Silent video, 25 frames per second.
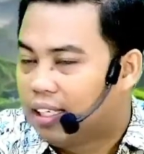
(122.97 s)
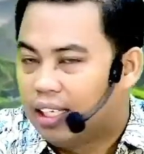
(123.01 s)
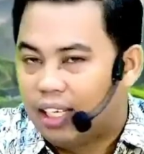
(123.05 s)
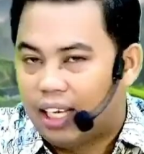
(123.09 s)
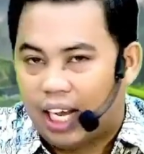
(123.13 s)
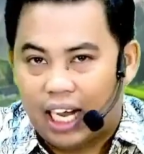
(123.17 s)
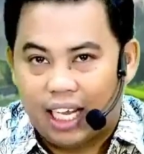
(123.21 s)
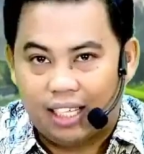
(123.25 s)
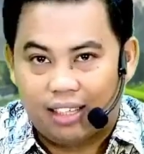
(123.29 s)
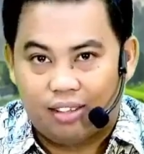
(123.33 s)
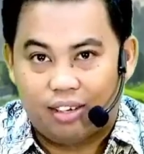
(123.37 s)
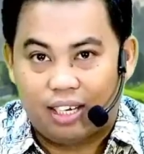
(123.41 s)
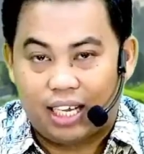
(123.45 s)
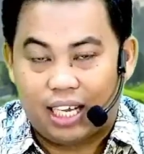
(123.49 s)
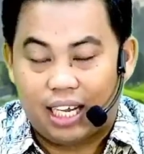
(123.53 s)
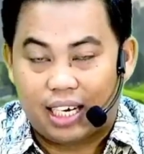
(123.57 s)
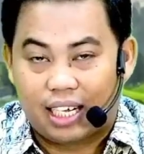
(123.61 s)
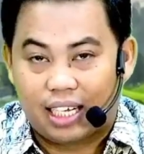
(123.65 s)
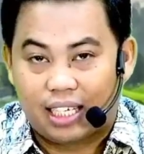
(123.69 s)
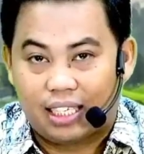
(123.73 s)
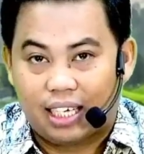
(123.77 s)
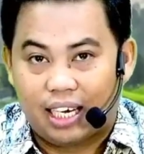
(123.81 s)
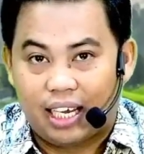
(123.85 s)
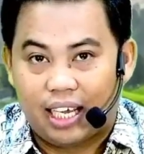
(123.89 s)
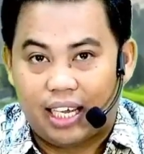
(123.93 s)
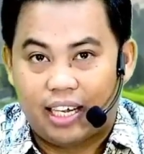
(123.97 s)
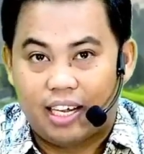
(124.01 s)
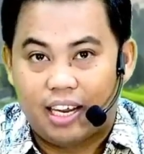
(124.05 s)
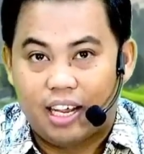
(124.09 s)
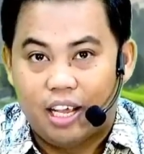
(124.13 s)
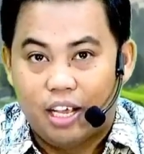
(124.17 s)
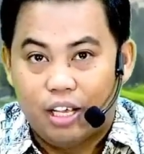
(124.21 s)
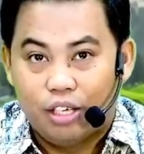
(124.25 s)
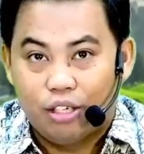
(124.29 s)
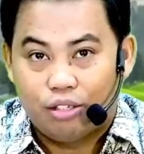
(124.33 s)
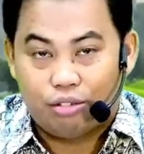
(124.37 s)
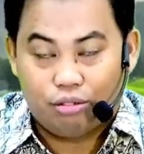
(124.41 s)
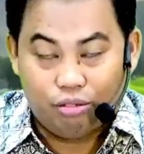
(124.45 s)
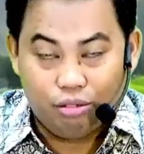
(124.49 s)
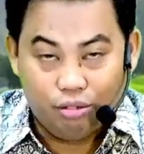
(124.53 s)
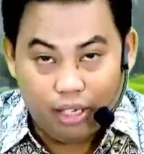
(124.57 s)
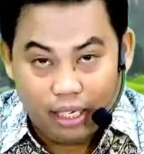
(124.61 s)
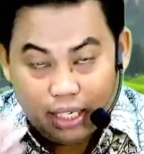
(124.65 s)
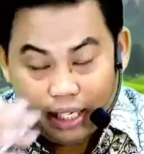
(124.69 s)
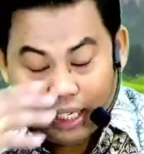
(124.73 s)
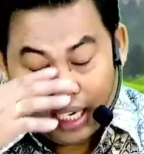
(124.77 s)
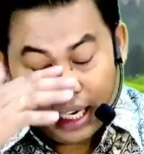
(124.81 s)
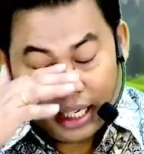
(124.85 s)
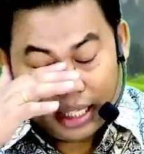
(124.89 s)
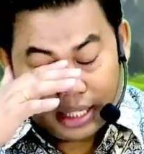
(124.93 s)
atau dengan kata lain sudah
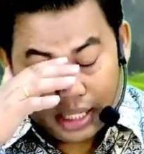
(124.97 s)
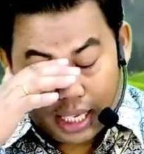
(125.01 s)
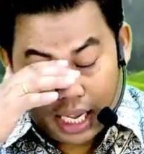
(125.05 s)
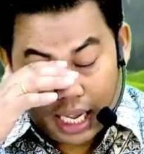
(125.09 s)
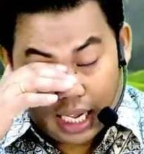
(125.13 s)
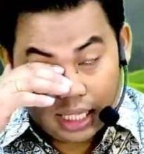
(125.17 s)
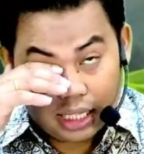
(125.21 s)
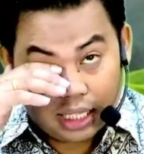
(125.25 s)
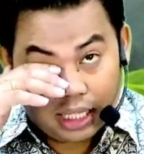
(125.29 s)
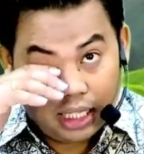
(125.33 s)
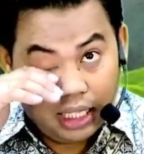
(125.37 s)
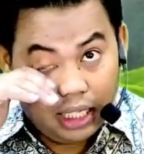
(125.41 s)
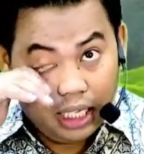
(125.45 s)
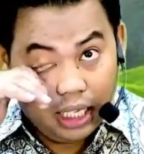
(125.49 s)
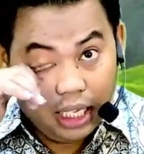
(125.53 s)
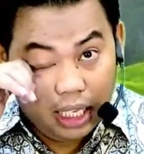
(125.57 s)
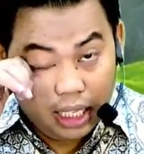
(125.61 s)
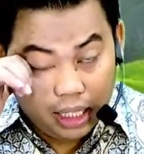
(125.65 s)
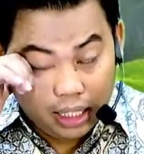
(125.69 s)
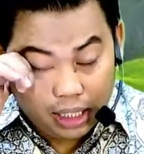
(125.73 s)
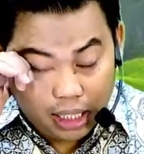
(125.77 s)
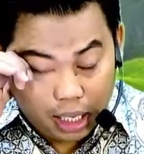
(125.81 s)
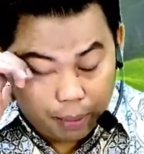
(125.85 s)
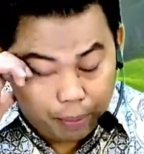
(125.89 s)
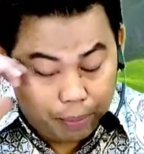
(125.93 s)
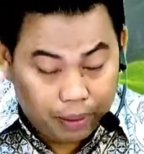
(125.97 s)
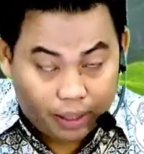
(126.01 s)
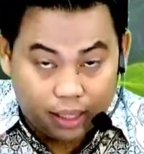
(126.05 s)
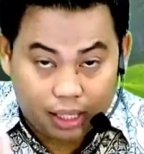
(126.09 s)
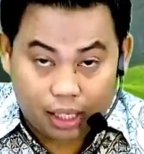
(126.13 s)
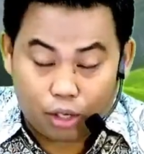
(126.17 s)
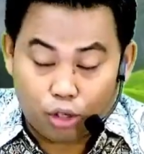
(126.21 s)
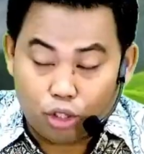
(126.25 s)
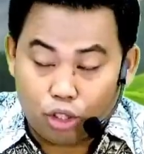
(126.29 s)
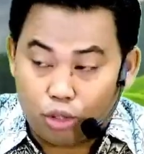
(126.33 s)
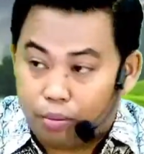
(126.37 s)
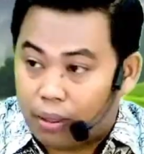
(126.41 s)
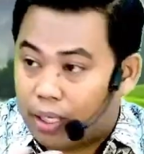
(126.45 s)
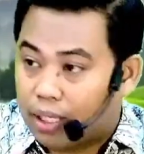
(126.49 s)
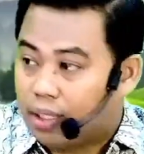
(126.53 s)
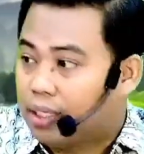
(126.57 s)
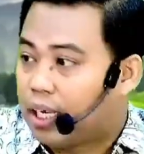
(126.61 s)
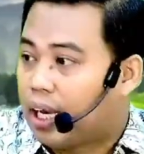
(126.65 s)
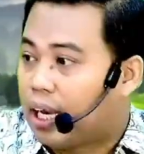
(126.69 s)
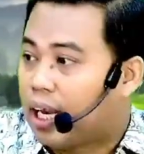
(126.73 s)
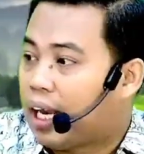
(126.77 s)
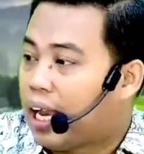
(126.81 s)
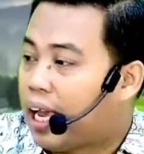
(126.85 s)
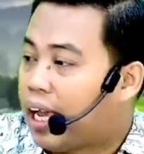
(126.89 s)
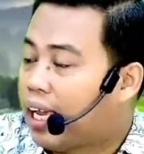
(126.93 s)
dinasehati tapi terus
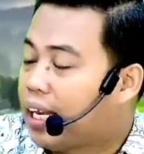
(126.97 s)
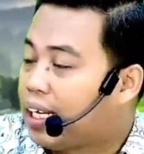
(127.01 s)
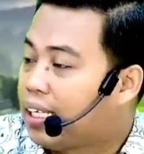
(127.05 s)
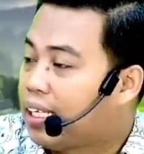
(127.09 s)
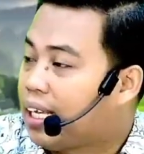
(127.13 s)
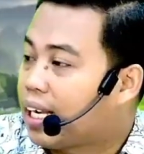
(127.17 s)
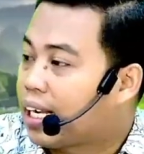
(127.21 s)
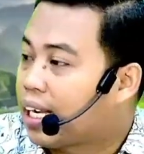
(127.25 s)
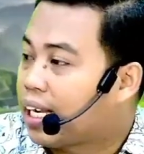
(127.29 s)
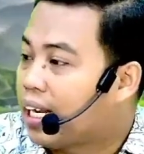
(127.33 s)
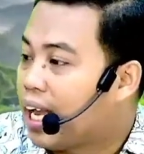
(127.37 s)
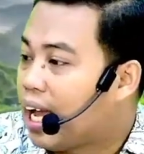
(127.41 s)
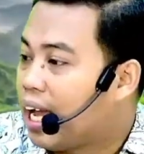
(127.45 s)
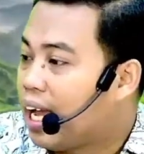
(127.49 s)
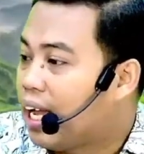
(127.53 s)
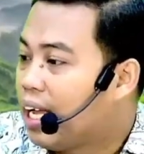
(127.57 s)
berjalan akhirnya karena